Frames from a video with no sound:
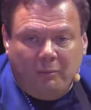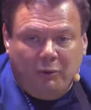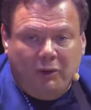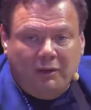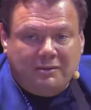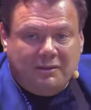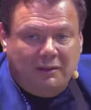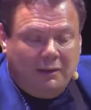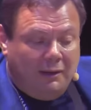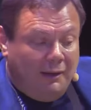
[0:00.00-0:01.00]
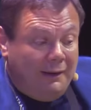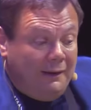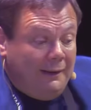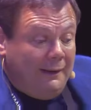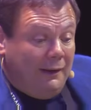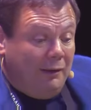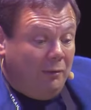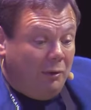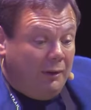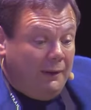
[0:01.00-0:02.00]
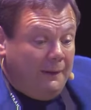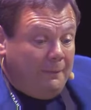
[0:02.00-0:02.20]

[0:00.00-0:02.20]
аудиенции и так далее. Вот.